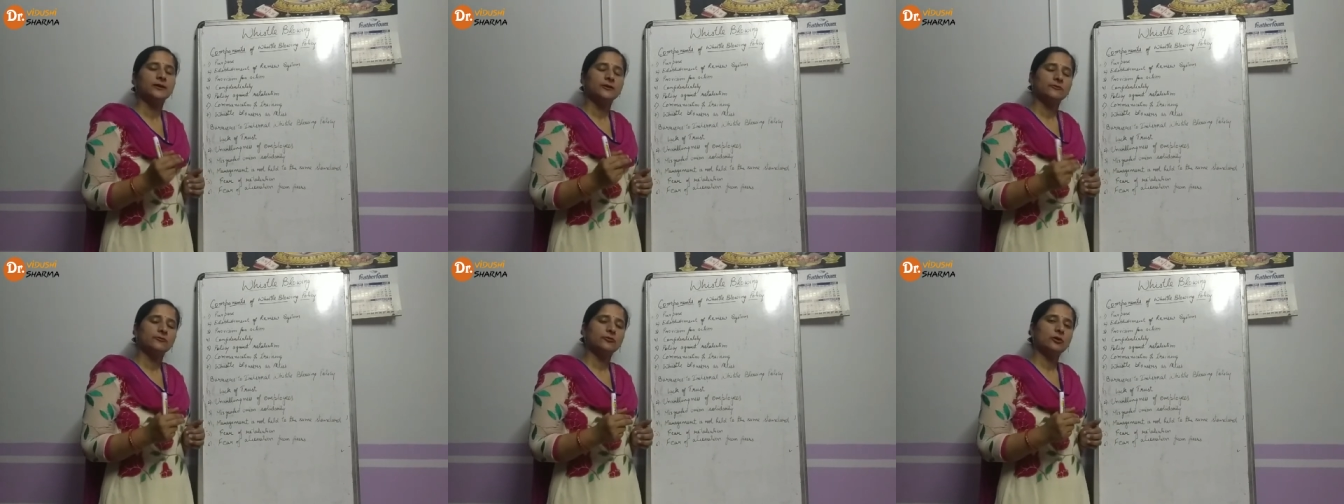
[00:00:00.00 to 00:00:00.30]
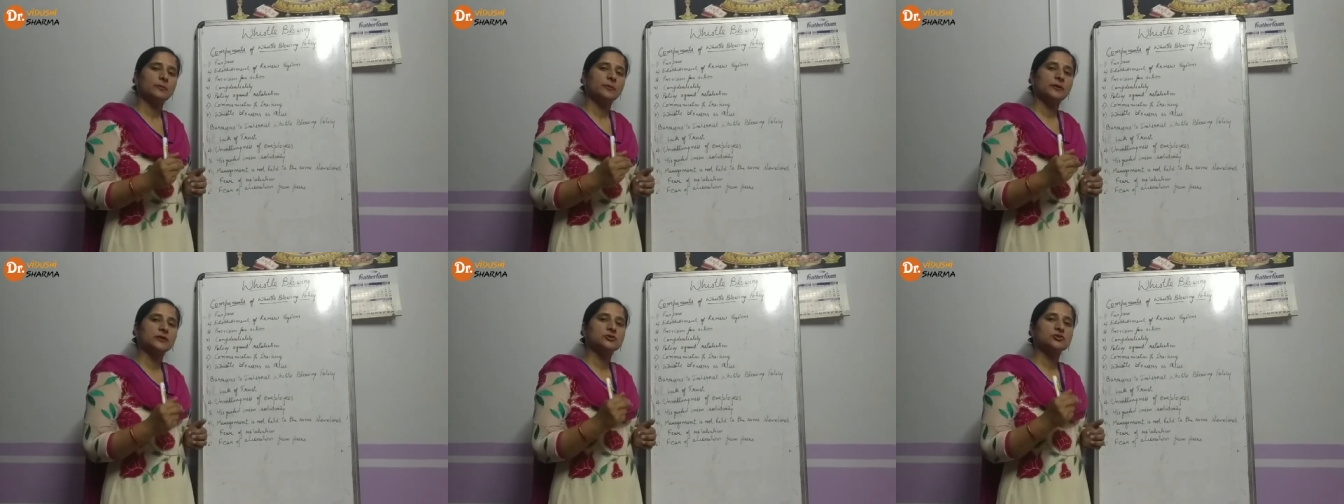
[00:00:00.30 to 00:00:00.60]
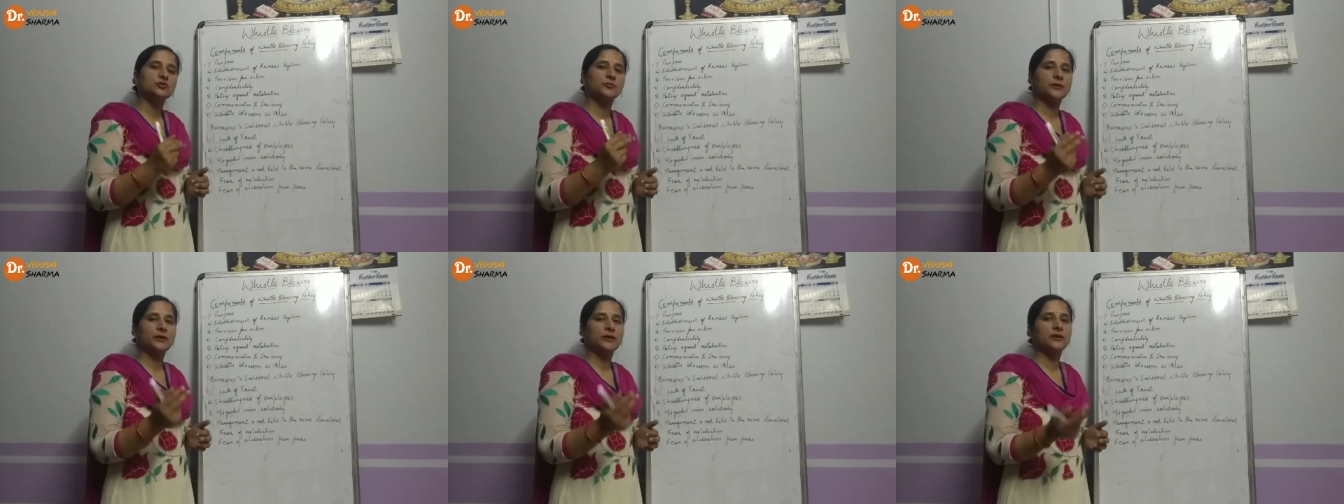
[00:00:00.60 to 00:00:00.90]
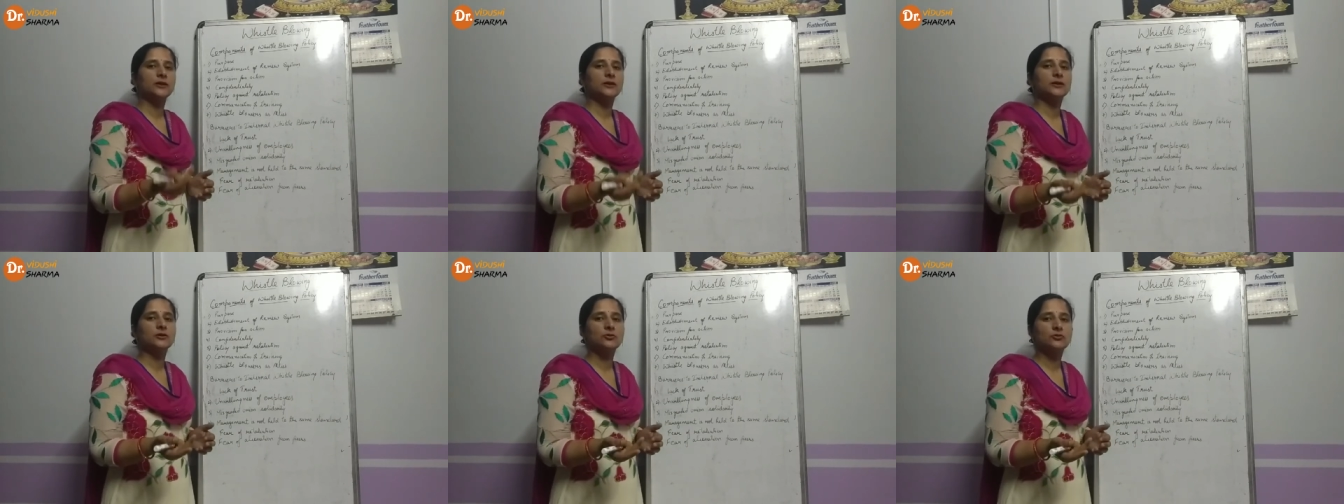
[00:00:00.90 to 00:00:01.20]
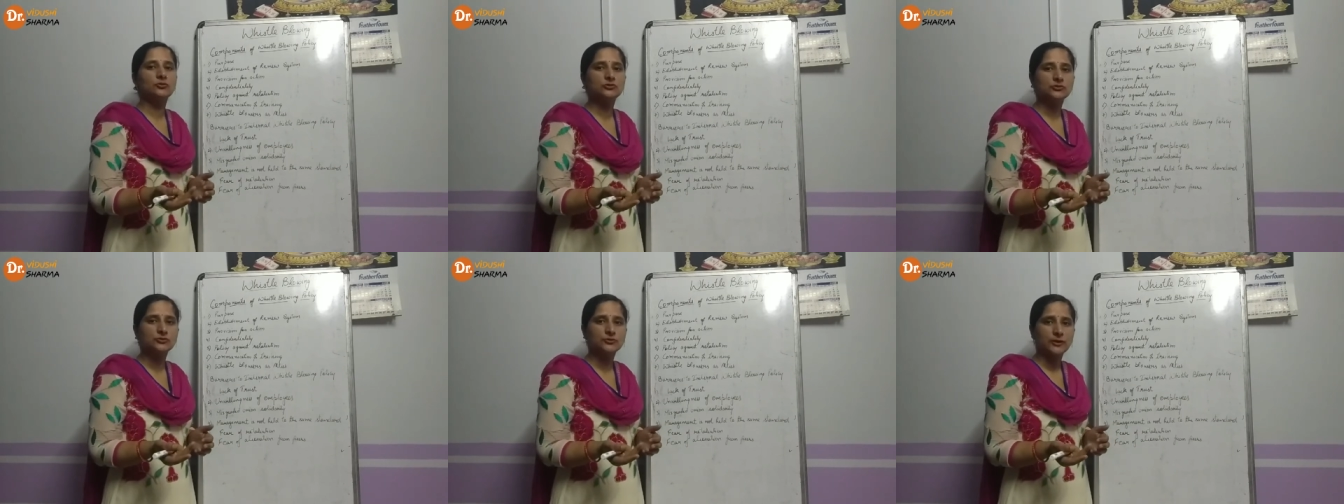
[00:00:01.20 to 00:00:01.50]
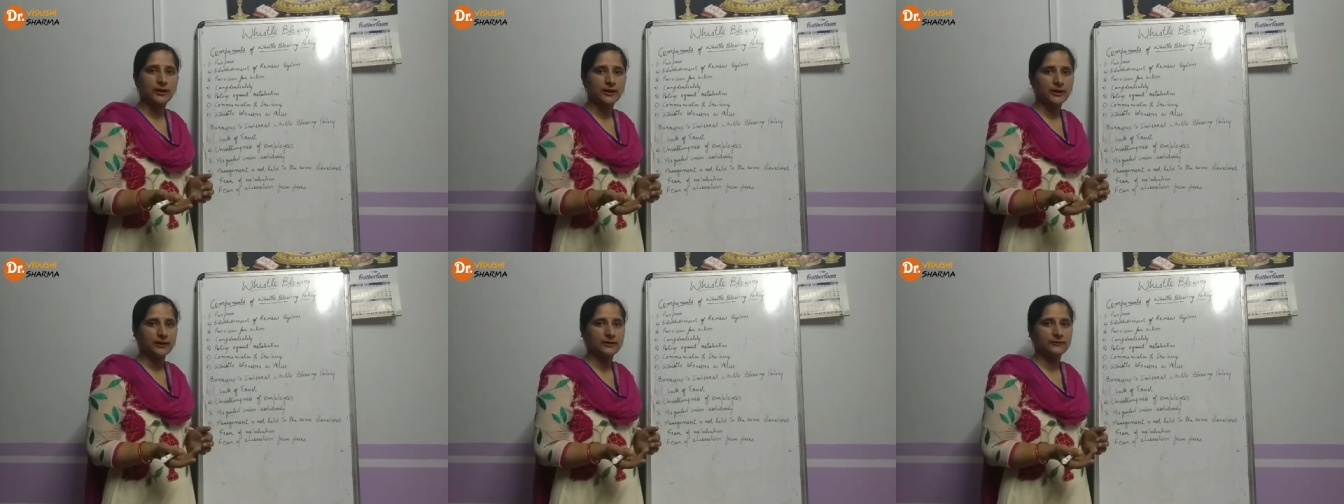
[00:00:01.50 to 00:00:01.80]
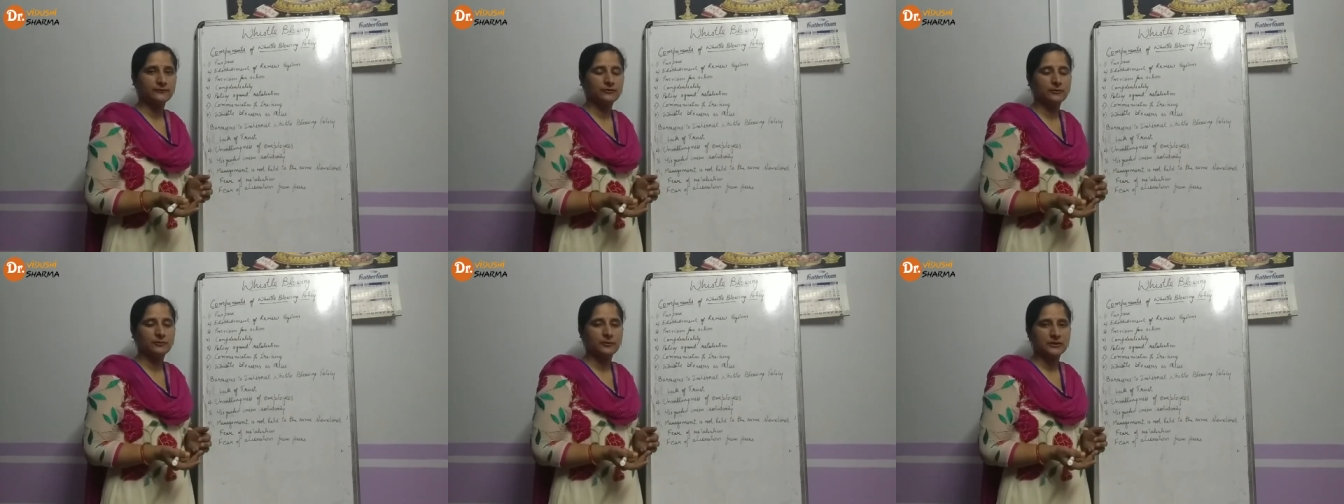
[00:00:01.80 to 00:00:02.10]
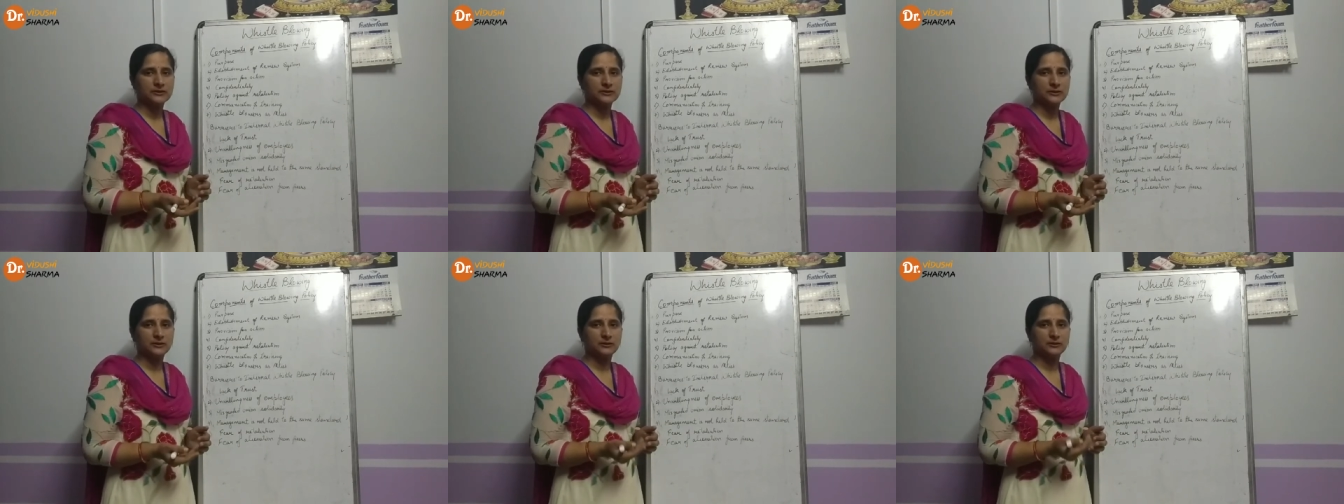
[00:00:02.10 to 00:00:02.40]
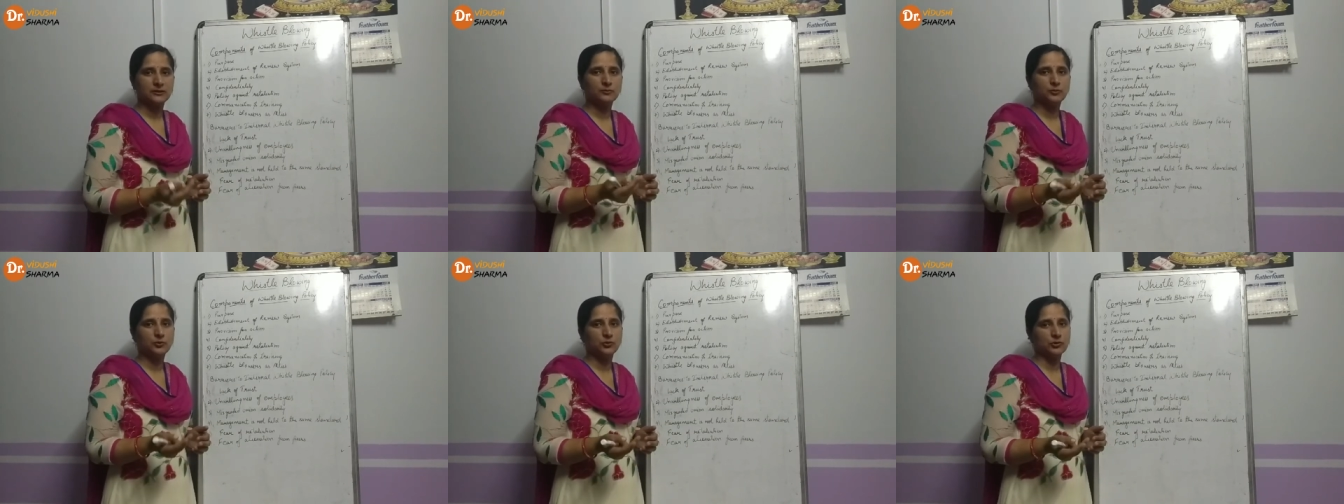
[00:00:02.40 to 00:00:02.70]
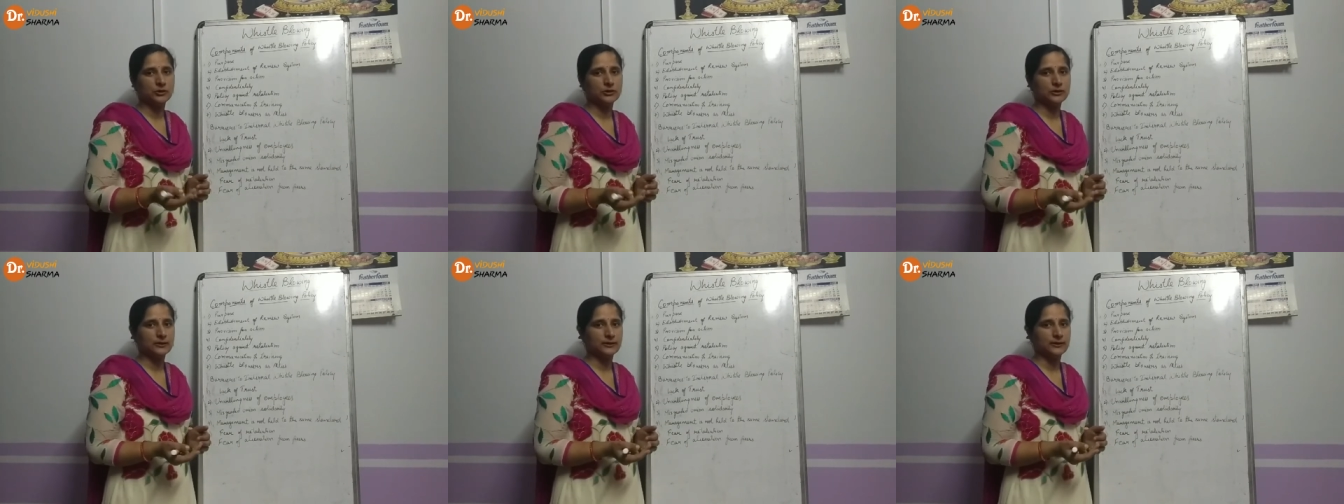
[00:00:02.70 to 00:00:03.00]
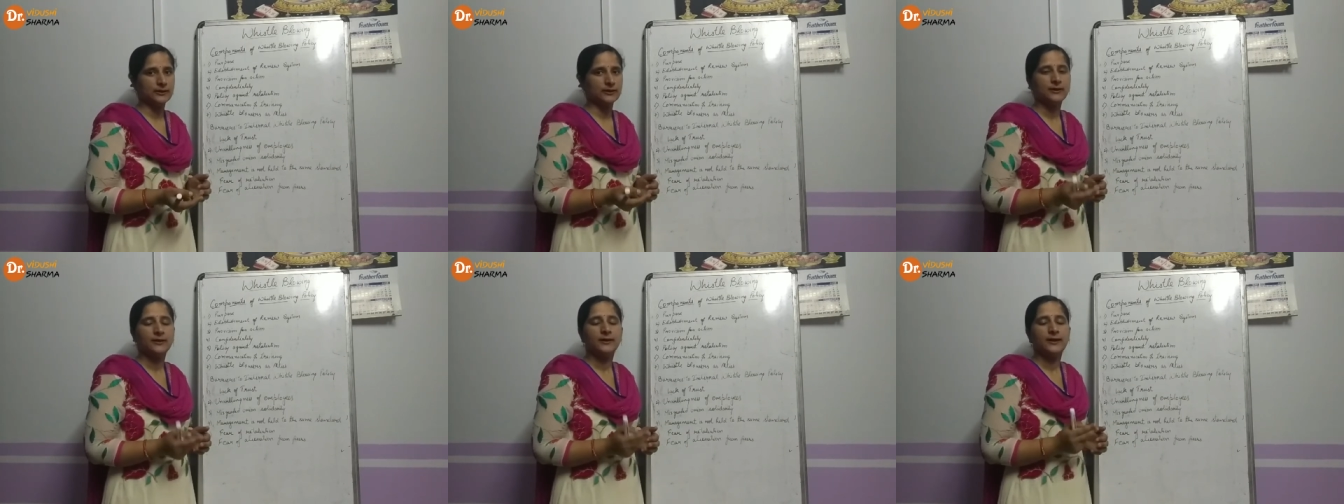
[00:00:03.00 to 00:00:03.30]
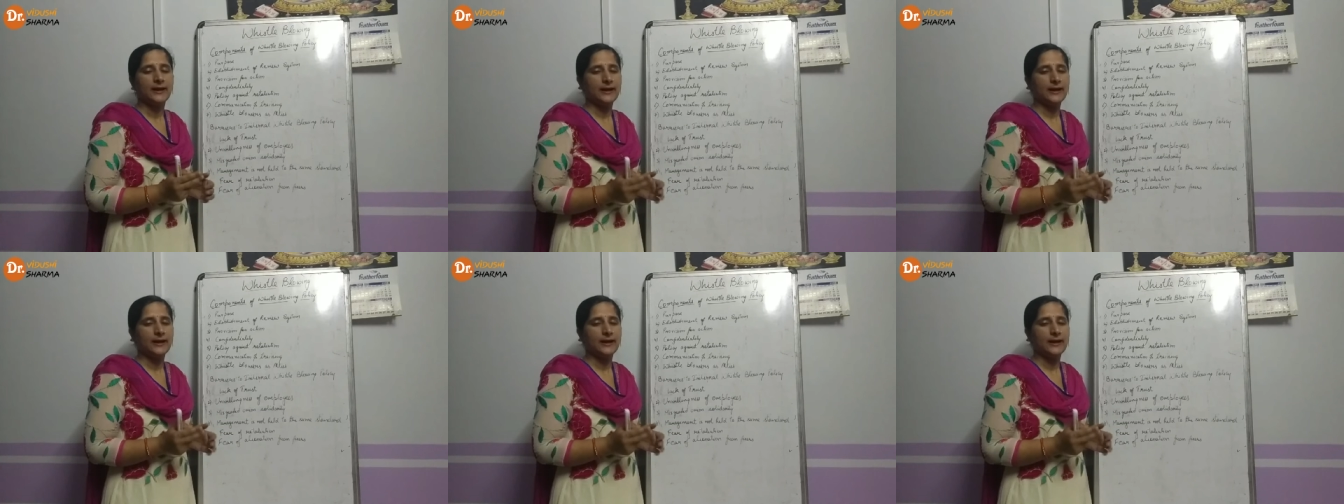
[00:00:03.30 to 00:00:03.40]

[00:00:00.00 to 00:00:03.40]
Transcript: वो अपने सुपीरियर को जो है इन्फॉर्मेशन रिपोर्ट करे